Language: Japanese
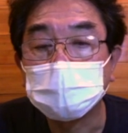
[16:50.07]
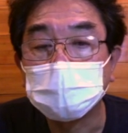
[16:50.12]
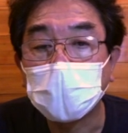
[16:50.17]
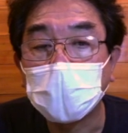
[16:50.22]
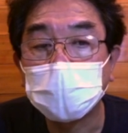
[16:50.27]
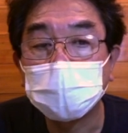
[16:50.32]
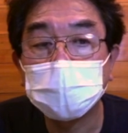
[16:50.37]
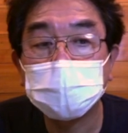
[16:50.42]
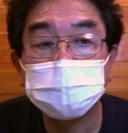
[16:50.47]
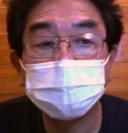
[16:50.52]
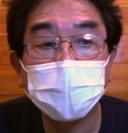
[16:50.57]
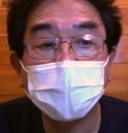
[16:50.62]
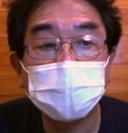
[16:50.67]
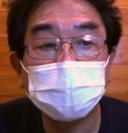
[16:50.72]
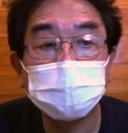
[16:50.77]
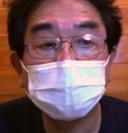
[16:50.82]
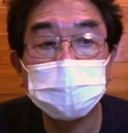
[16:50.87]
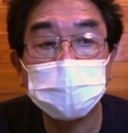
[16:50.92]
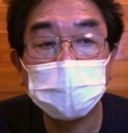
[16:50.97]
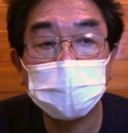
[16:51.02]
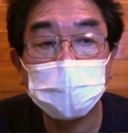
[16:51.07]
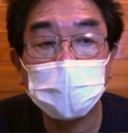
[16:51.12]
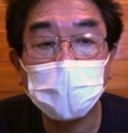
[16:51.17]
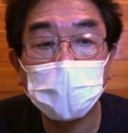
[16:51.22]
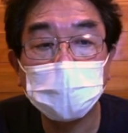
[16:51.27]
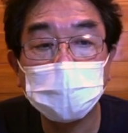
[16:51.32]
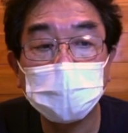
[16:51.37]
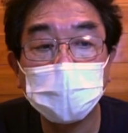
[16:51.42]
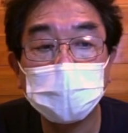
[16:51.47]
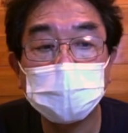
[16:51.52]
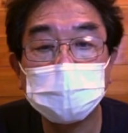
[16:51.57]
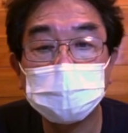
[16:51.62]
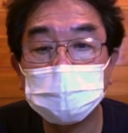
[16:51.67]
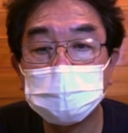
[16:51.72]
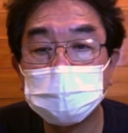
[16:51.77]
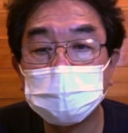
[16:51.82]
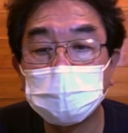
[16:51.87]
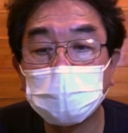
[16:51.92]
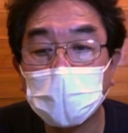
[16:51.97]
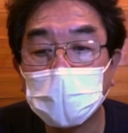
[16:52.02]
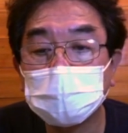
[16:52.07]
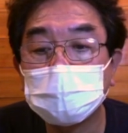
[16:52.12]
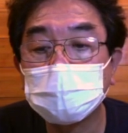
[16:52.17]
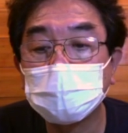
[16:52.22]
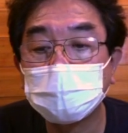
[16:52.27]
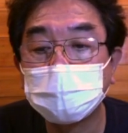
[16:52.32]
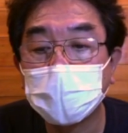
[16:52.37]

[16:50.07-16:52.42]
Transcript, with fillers: ハイエーストラック